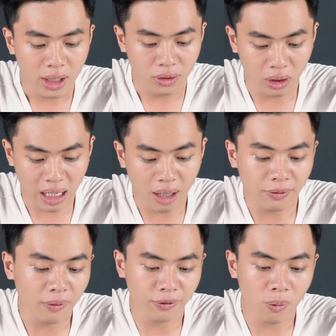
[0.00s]
rồi là ở
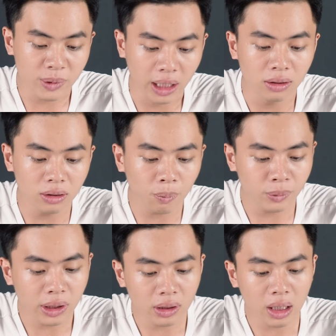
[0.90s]
phần phông chữ lúc
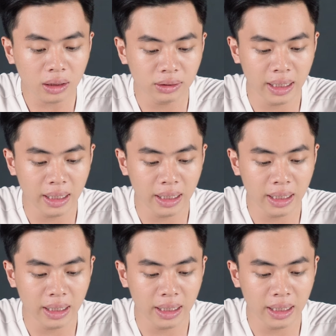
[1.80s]
trước á,